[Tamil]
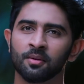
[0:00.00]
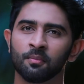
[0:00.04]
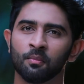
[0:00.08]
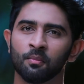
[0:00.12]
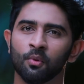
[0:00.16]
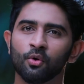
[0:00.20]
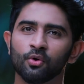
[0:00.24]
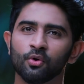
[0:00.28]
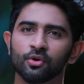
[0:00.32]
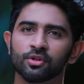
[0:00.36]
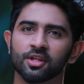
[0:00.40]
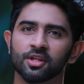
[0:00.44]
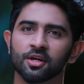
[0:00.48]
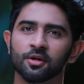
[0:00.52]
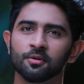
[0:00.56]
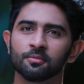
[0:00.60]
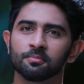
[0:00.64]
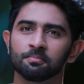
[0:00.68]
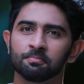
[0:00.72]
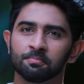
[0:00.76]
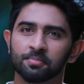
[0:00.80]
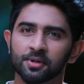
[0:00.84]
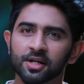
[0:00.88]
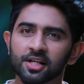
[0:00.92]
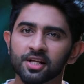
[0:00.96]
வாங்கின
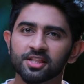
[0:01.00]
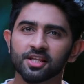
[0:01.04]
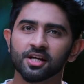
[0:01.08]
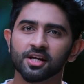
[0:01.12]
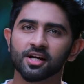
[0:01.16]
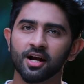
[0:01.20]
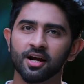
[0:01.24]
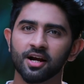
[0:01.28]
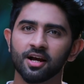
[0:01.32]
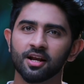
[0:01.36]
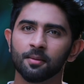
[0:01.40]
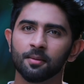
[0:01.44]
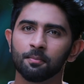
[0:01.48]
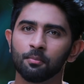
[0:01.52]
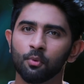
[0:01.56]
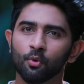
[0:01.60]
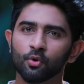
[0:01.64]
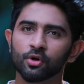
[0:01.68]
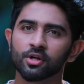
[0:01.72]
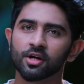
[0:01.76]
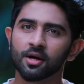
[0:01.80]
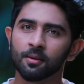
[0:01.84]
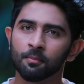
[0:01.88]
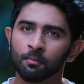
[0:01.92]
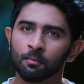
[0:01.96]
மோதிரத்தையும் பிரீத்தியால கையில
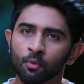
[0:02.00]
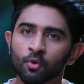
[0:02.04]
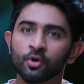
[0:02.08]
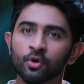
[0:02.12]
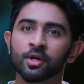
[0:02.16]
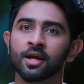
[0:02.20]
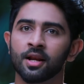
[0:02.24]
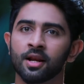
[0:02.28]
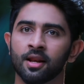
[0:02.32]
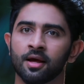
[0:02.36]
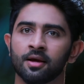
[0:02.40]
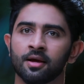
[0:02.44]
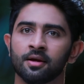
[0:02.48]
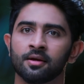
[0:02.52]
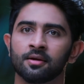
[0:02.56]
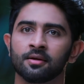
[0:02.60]
போட்டுக்க முடியல